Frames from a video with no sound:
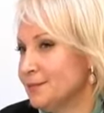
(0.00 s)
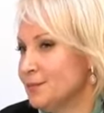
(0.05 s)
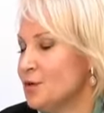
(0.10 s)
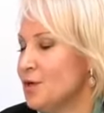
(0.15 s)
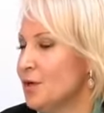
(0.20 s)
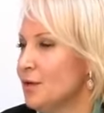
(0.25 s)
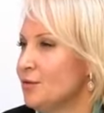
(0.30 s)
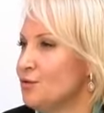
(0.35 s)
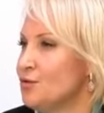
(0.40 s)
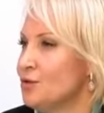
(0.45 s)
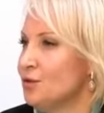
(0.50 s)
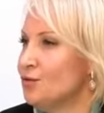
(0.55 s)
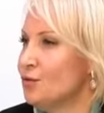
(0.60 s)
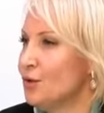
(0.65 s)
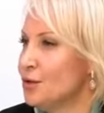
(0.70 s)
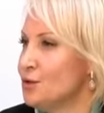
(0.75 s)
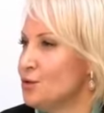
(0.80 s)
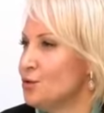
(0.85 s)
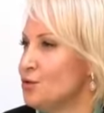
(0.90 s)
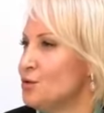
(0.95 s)
Мы эту
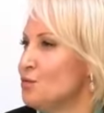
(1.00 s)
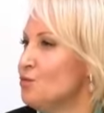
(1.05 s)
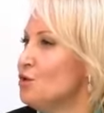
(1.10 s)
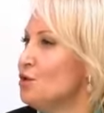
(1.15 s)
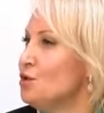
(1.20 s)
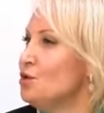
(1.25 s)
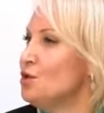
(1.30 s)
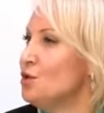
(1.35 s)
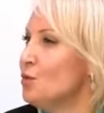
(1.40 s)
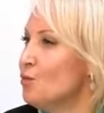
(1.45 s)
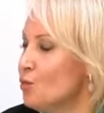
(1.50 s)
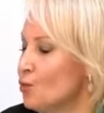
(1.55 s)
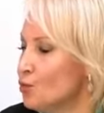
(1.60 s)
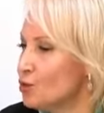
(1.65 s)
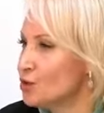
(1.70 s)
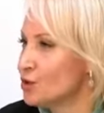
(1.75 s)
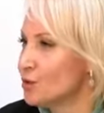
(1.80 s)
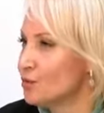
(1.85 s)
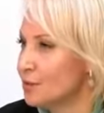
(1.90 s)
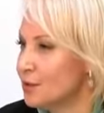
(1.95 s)
ситуацию изменить не
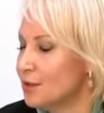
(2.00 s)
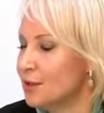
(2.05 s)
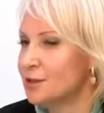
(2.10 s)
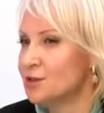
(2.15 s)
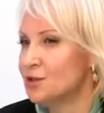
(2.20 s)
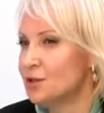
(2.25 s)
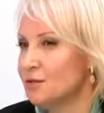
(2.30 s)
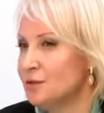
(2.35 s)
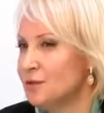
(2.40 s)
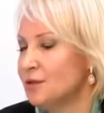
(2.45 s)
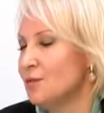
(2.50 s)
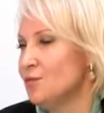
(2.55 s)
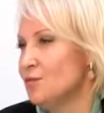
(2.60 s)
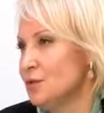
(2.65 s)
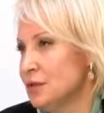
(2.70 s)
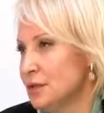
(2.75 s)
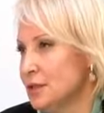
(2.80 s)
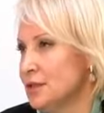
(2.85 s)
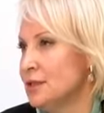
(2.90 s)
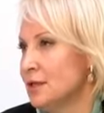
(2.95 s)
можем. Мы должны в этом
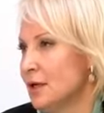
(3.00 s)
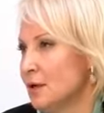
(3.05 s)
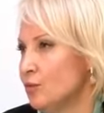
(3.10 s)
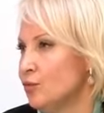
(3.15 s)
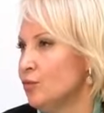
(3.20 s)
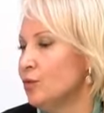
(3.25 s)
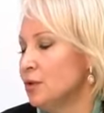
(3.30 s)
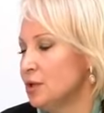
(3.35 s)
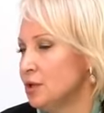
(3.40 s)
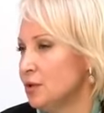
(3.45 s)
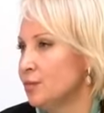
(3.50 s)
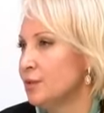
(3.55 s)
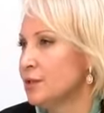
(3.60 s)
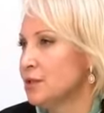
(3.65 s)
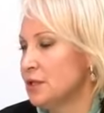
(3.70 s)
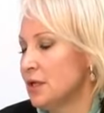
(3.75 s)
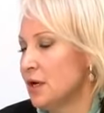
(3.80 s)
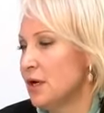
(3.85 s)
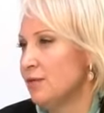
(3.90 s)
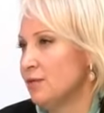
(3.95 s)
бизнесе работать и
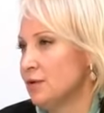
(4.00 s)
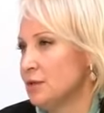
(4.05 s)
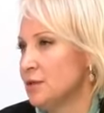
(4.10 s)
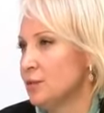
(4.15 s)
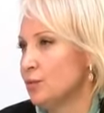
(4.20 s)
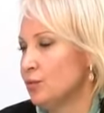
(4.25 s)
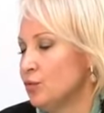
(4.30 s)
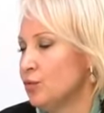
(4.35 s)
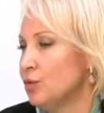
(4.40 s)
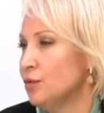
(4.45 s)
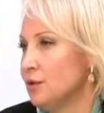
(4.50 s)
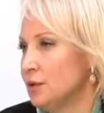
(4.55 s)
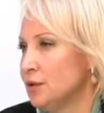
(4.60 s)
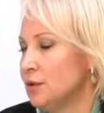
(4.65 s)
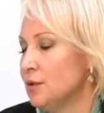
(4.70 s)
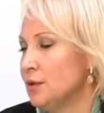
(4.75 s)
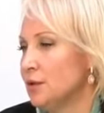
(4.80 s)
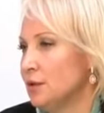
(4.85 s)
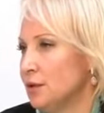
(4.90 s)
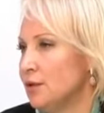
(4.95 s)
подстраиваться под
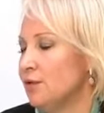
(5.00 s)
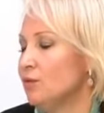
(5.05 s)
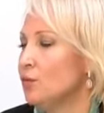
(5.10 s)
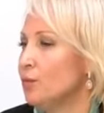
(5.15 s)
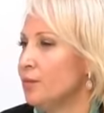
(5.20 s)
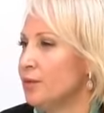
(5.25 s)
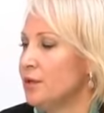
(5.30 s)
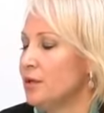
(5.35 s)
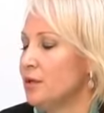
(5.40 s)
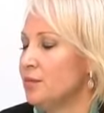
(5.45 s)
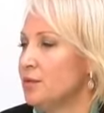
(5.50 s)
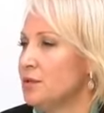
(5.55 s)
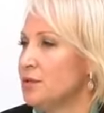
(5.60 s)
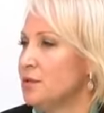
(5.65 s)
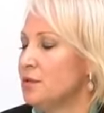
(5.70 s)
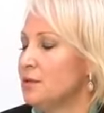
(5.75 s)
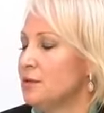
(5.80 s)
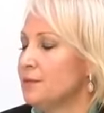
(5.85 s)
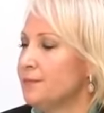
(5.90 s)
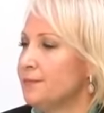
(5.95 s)
э, его
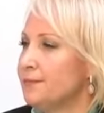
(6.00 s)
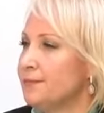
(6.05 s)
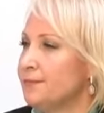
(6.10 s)
потребности.